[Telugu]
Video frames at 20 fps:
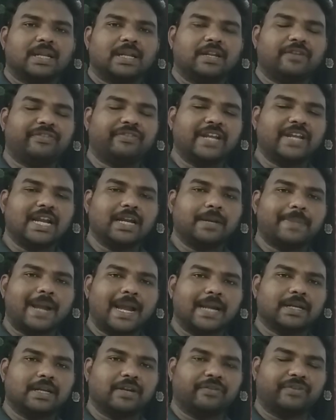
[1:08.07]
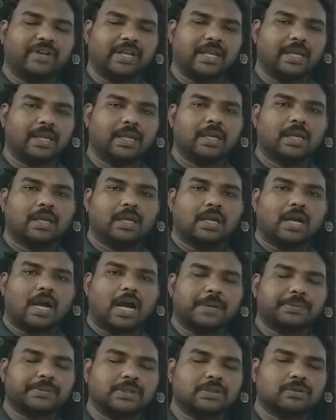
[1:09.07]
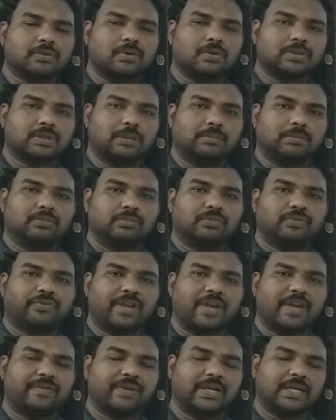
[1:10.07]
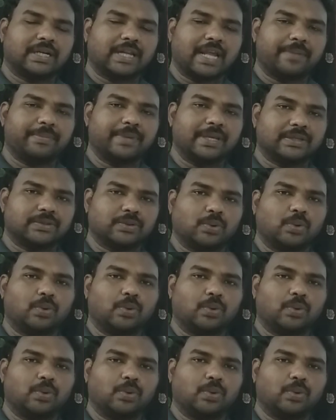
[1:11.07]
నిఫ్టీ అండ్ బ్యాంక్ నిఫ్టీ ఆప్షన్స్ కోసం ఫేవరింగ్ టైమింగ్స్